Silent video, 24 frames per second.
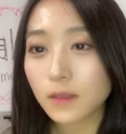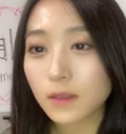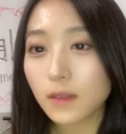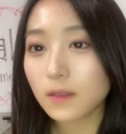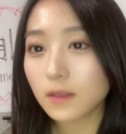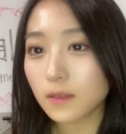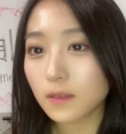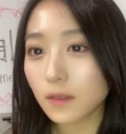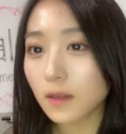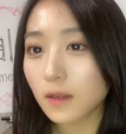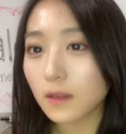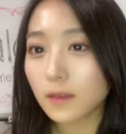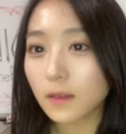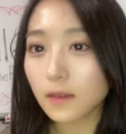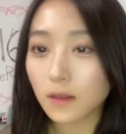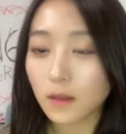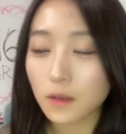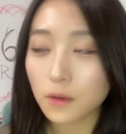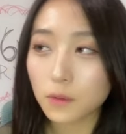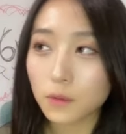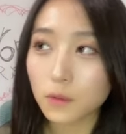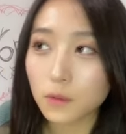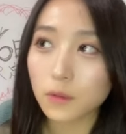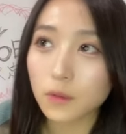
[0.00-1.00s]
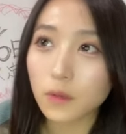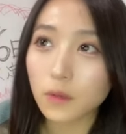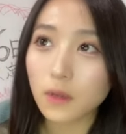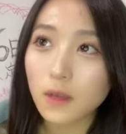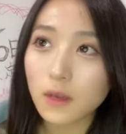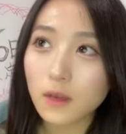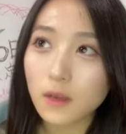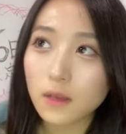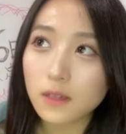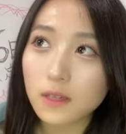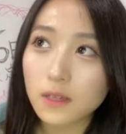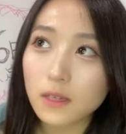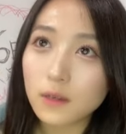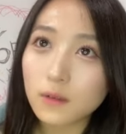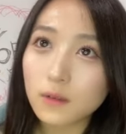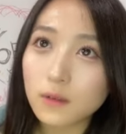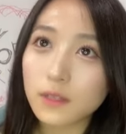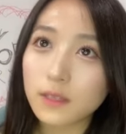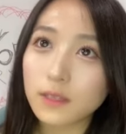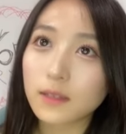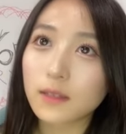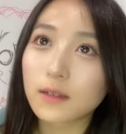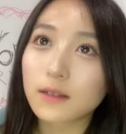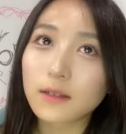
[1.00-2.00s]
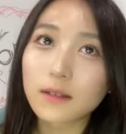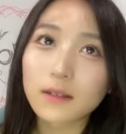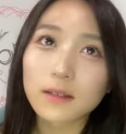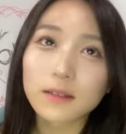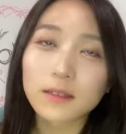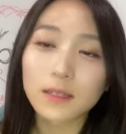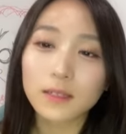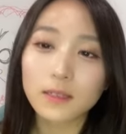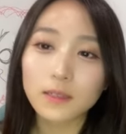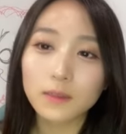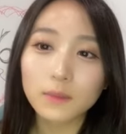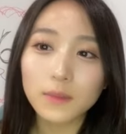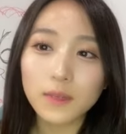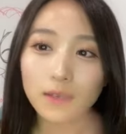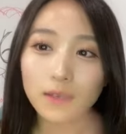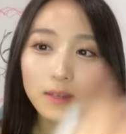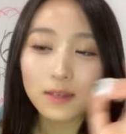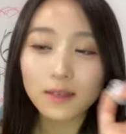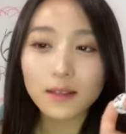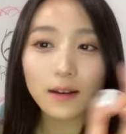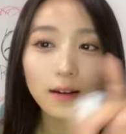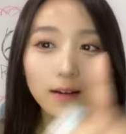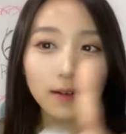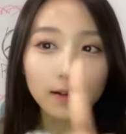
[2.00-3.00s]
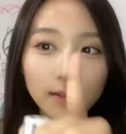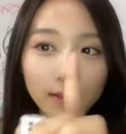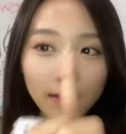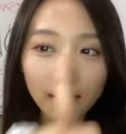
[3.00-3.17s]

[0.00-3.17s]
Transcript: 朝さなんかよく飼育員さんが説明しながら